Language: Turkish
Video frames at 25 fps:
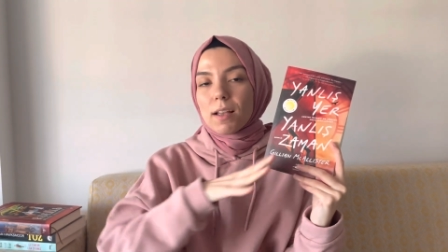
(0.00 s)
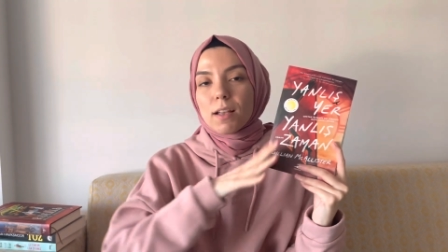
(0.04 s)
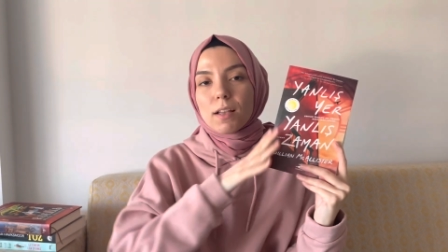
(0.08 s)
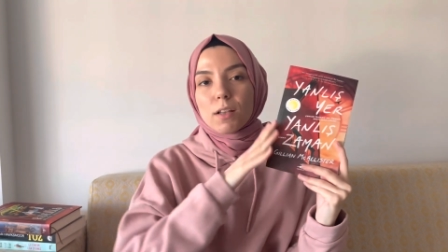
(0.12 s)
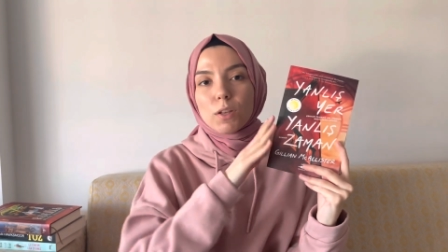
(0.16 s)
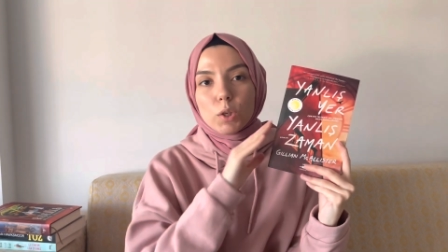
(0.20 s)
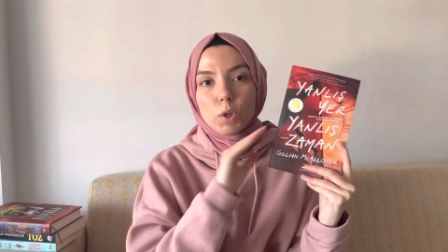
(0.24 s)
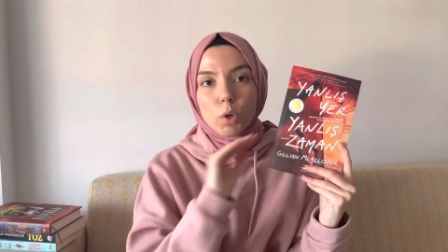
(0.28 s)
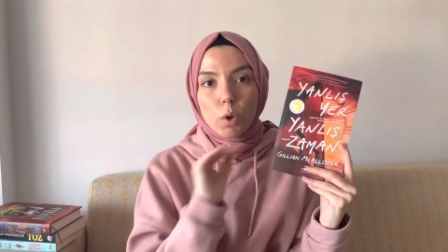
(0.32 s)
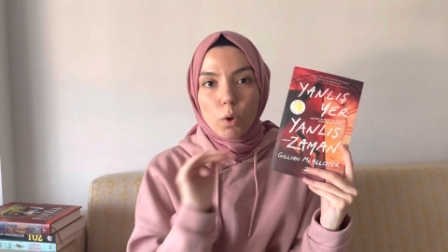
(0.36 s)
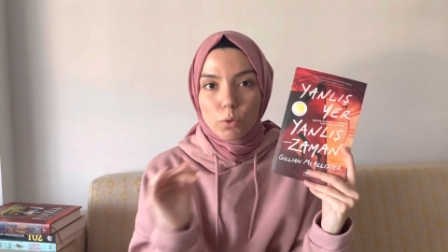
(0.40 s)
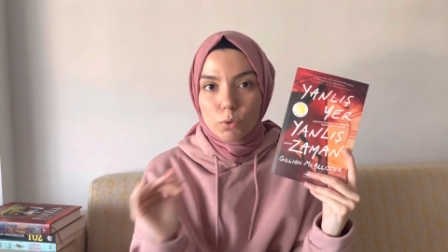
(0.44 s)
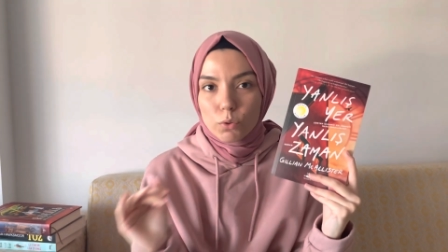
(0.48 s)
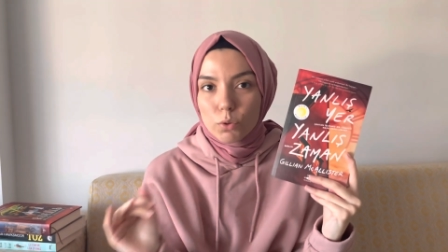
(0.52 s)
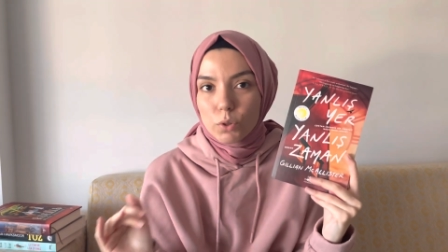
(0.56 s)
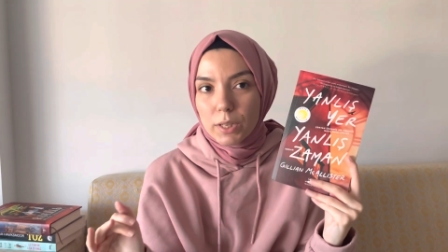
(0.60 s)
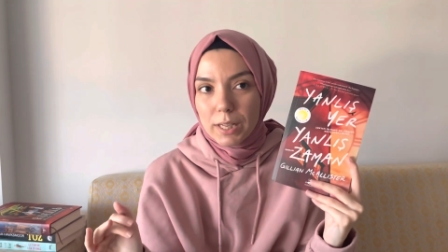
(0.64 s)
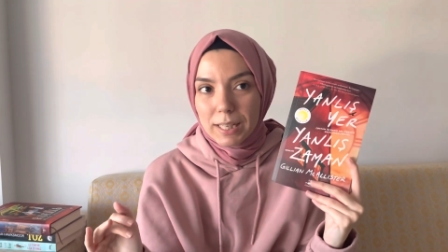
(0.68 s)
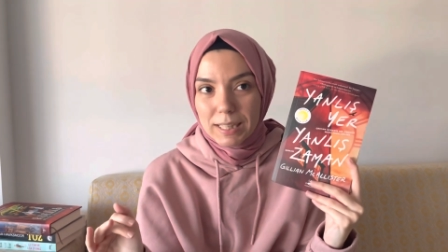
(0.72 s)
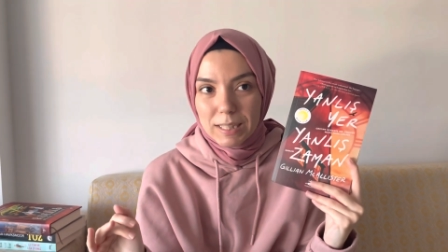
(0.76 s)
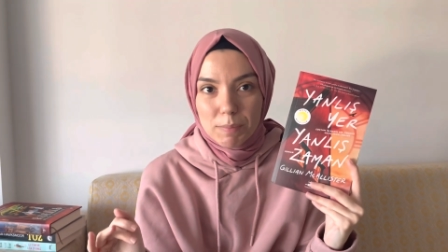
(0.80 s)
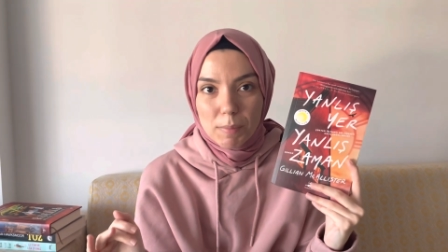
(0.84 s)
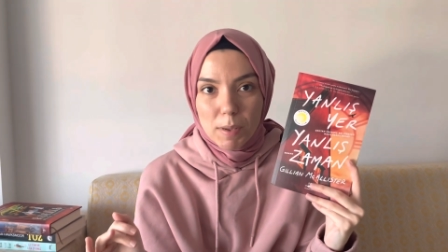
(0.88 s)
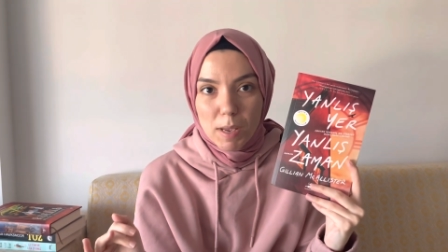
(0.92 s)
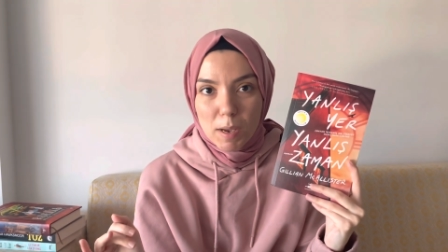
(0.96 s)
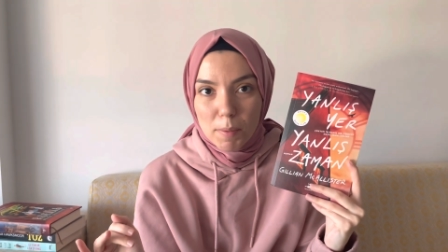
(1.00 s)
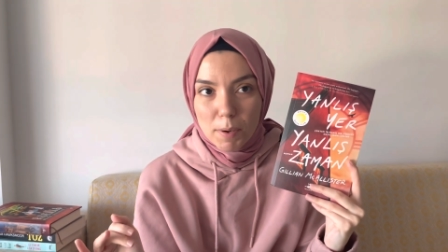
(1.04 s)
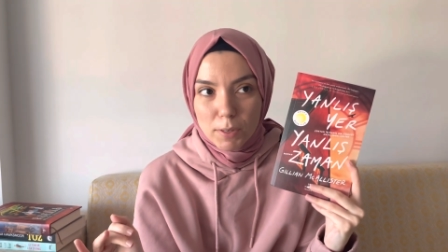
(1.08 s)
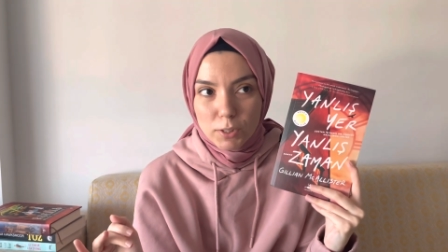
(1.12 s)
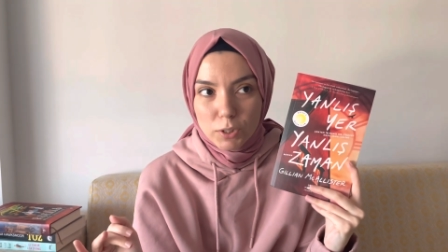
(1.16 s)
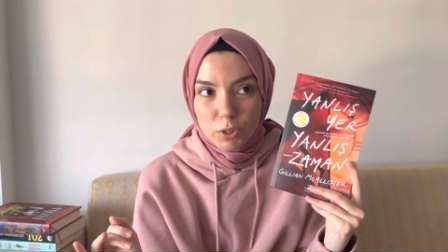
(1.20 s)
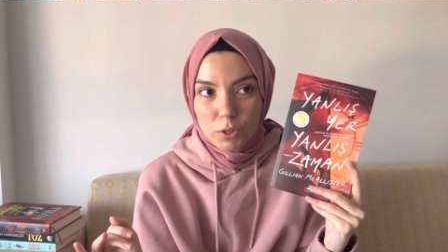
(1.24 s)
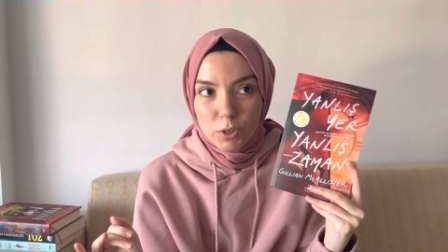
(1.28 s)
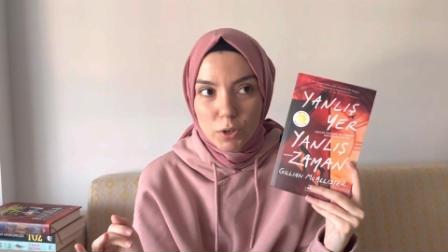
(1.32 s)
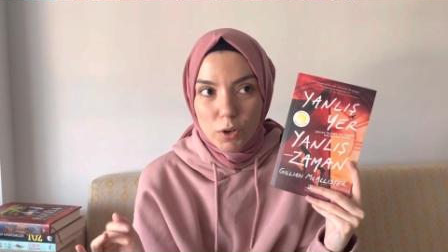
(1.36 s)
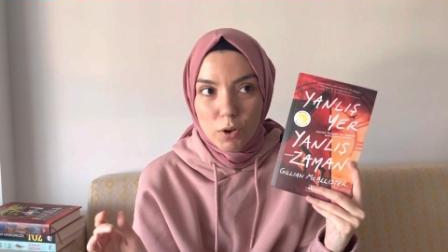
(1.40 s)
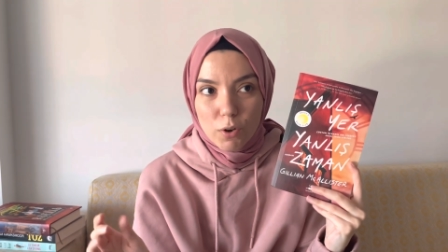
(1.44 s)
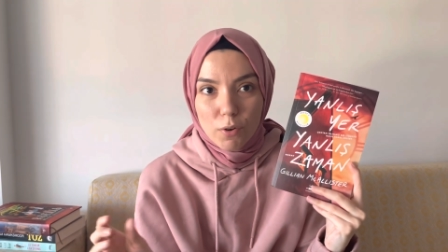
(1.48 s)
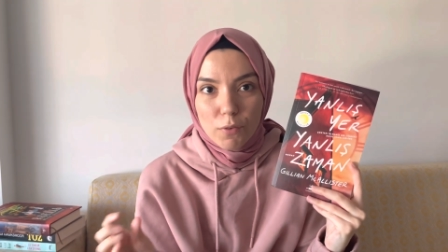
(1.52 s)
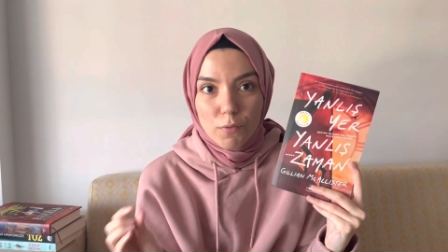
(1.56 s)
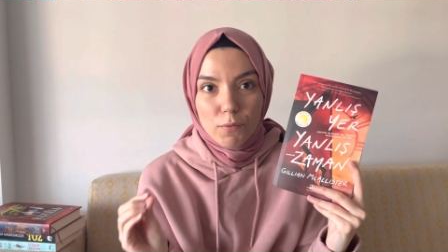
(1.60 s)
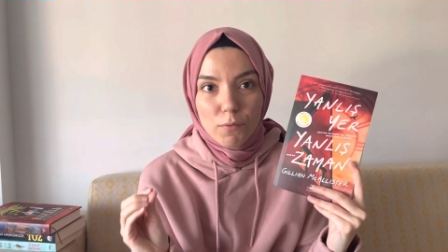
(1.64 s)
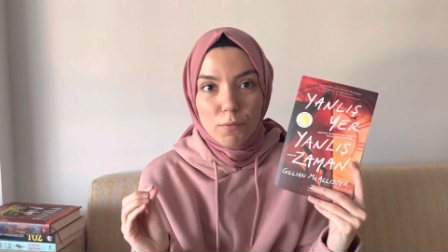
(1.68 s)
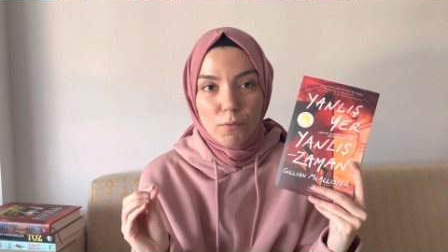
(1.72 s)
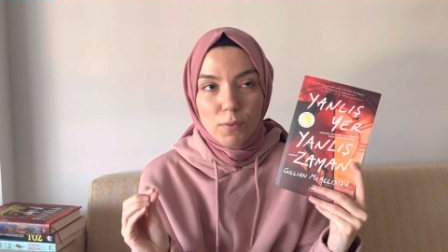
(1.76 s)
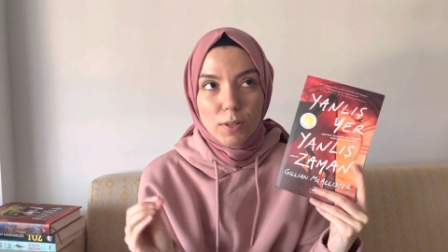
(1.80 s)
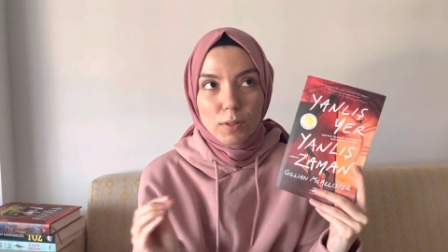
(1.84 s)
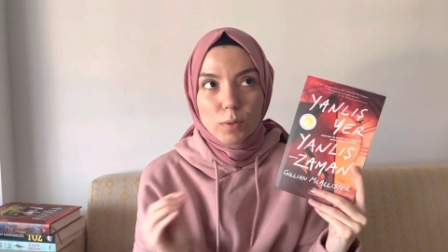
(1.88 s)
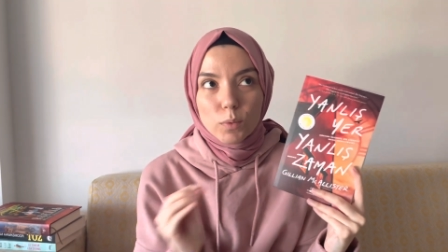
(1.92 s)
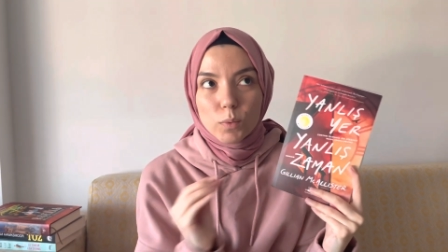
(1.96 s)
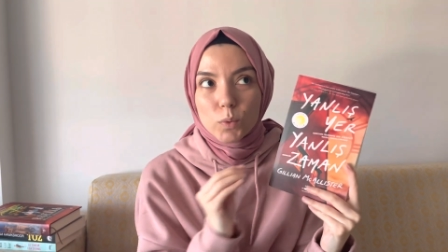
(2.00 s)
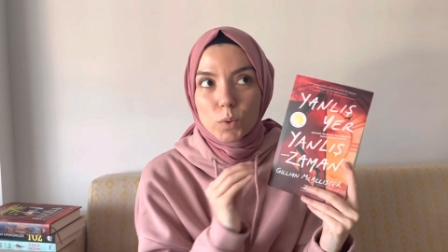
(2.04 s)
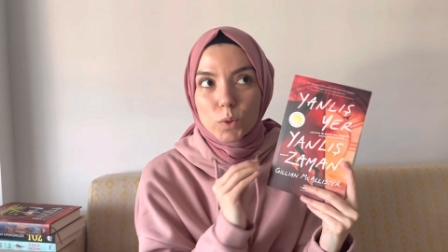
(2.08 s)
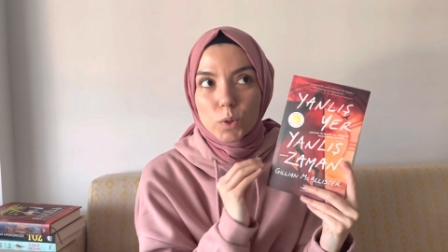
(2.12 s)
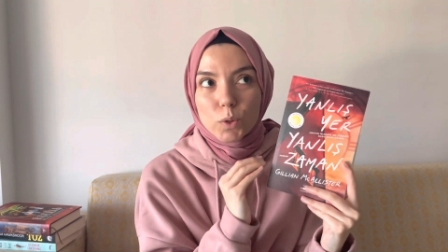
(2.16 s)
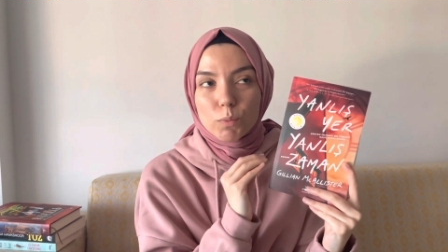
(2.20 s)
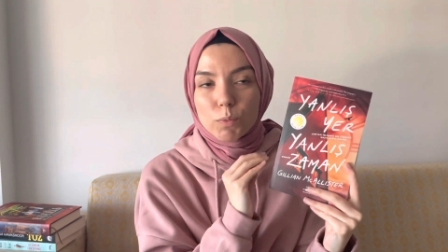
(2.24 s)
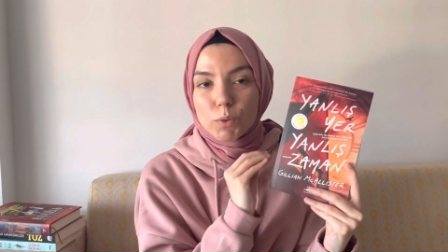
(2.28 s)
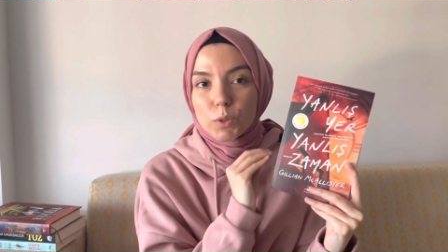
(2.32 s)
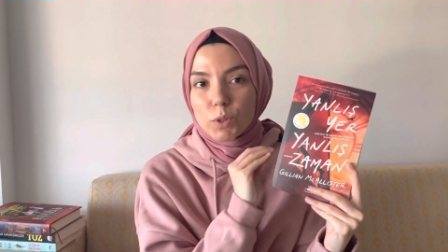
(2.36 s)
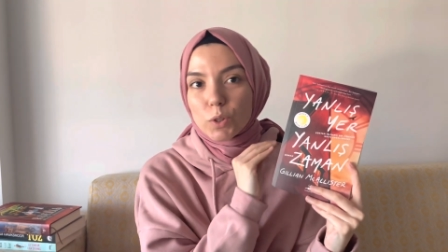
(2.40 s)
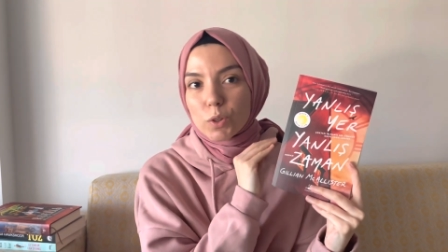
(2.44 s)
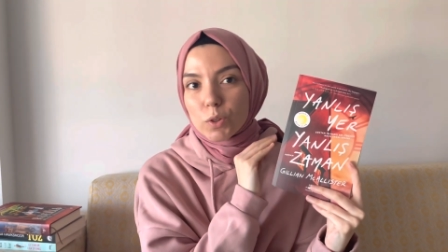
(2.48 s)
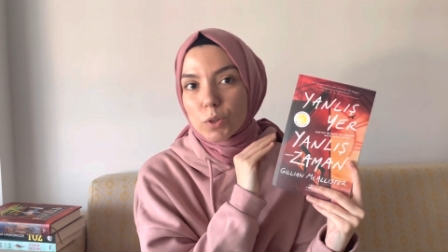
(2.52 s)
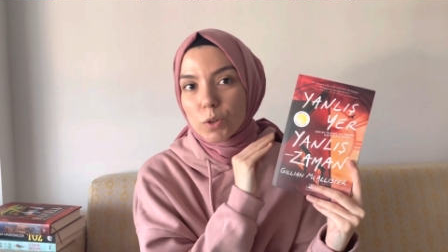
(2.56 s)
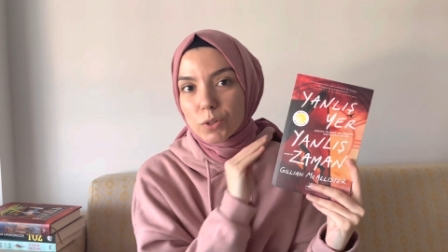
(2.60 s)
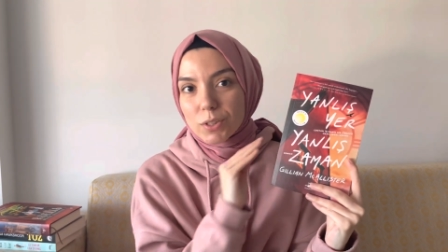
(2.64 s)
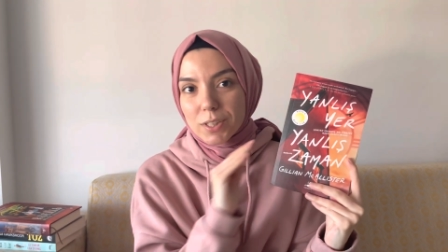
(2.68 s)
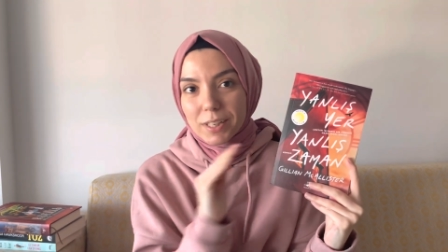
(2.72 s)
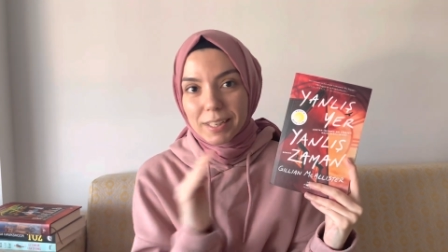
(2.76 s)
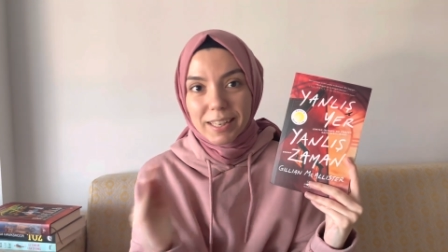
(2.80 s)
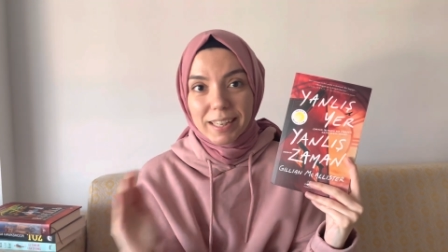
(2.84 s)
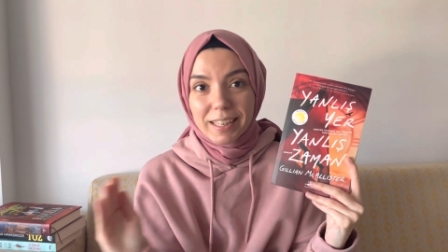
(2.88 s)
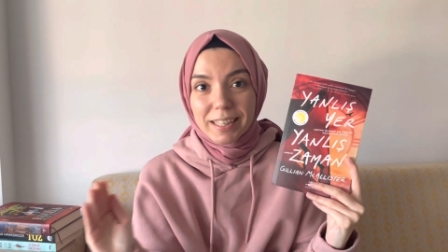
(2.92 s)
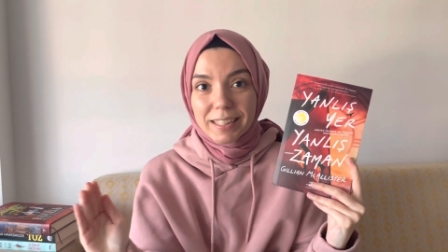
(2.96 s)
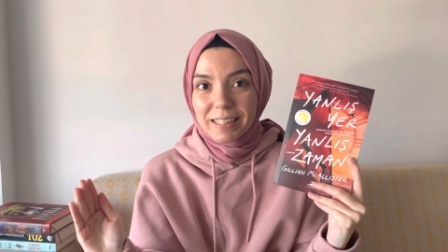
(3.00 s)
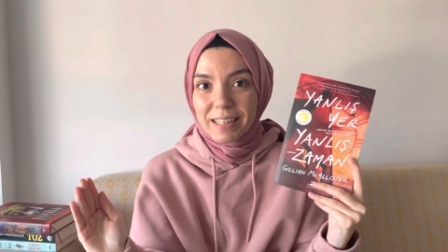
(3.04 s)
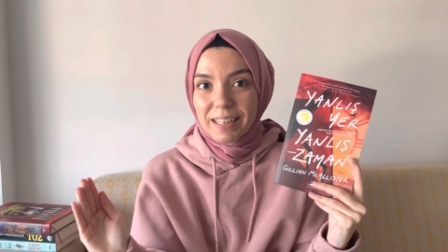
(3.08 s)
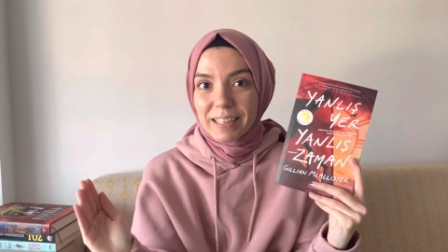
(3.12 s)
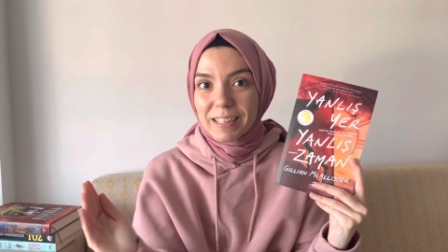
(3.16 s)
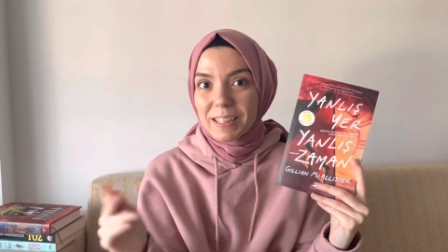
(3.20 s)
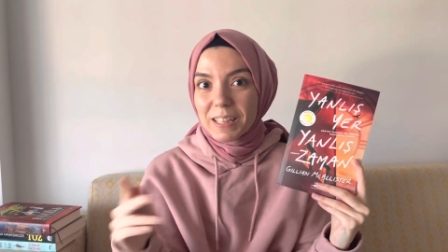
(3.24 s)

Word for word: yolculuk etmeye başlıyor ve durumu çözene kadar